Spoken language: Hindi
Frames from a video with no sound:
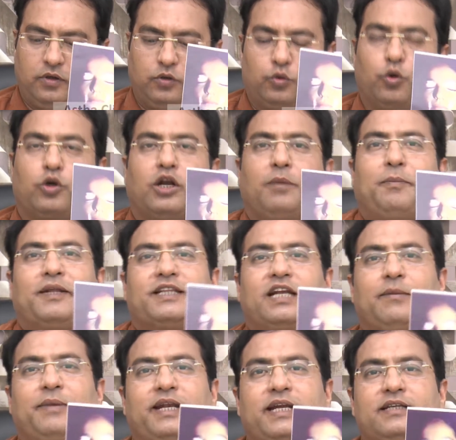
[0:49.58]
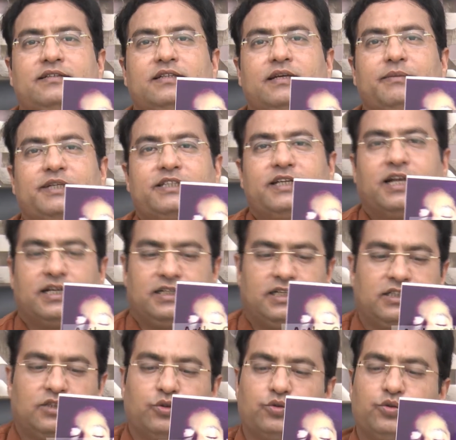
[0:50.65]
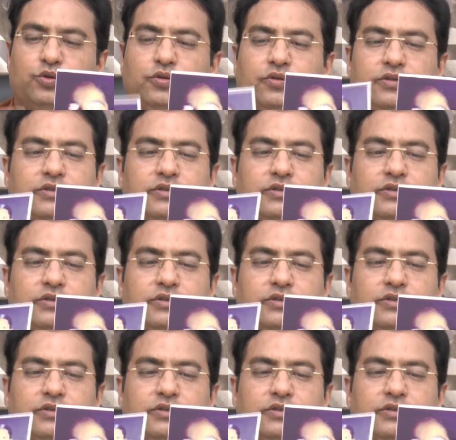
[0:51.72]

टोटल पंद्रह महीने इसने मेरे से इलाज लिया था दोस्तों